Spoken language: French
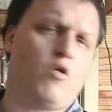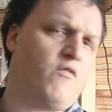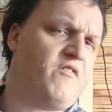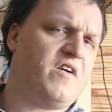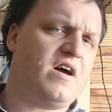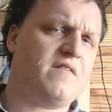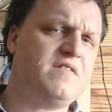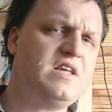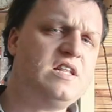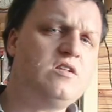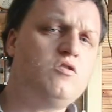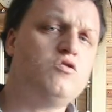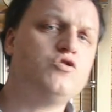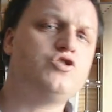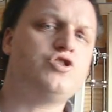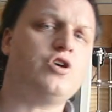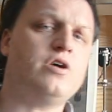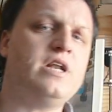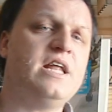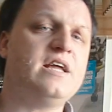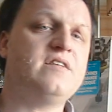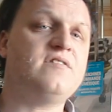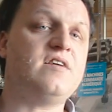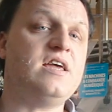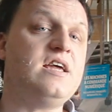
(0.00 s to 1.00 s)
Pour faire vite, le
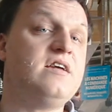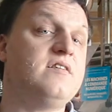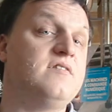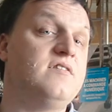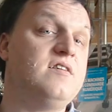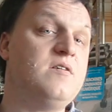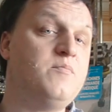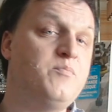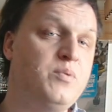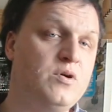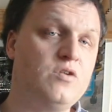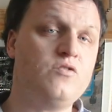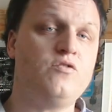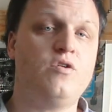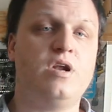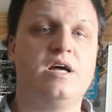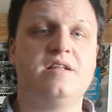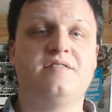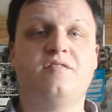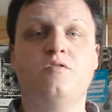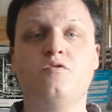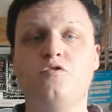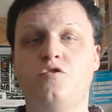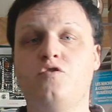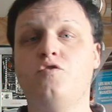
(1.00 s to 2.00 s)
champ électrique dépend de la
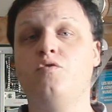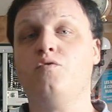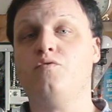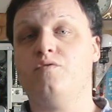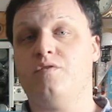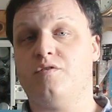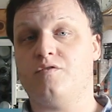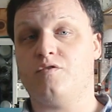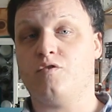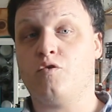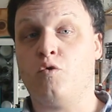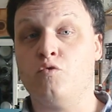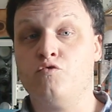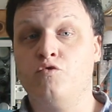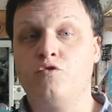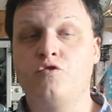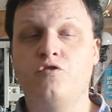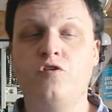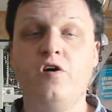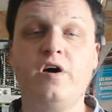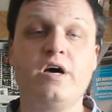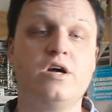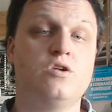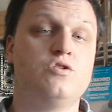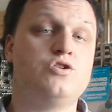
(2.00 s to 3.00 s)
tension dans un
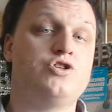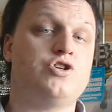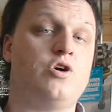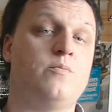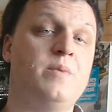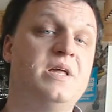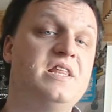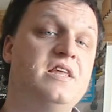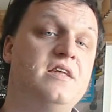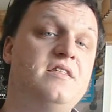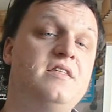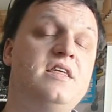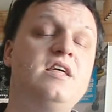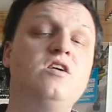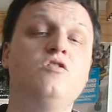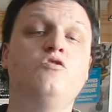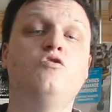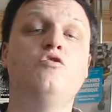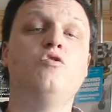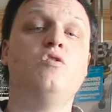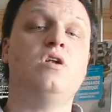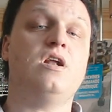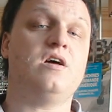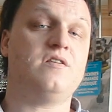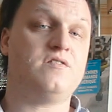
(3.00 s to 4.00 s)
conducteur et le champ magnétique
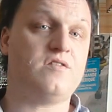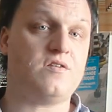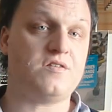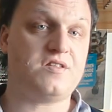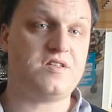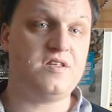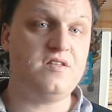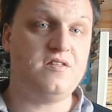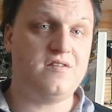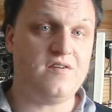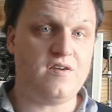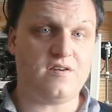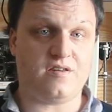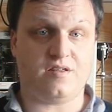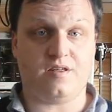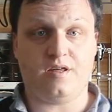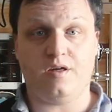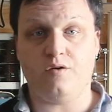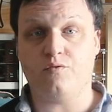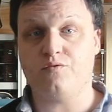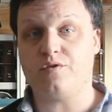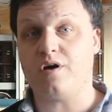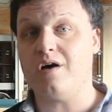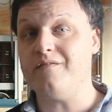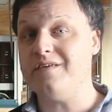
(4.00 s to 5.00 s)
de l'intensité,
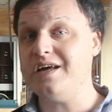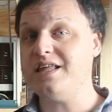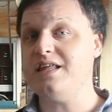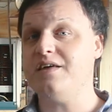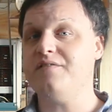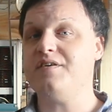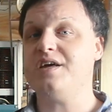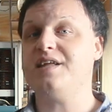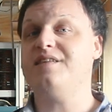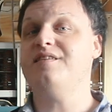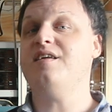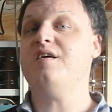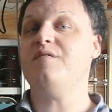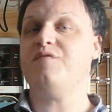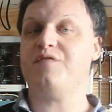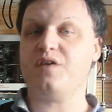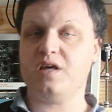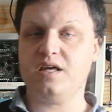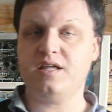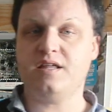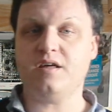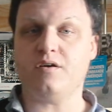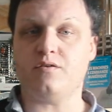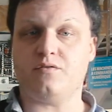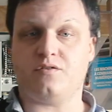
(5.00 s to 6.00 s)
et on travaille avec des
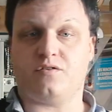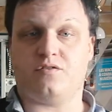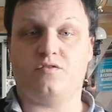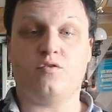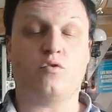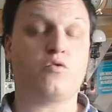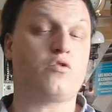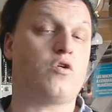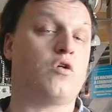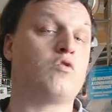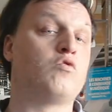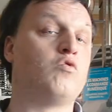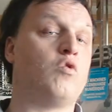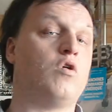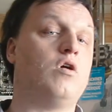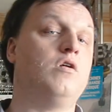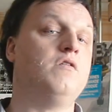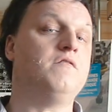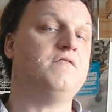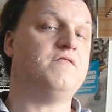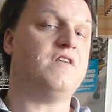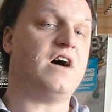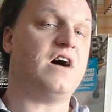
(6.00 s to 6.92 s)
fréquences, donc un courant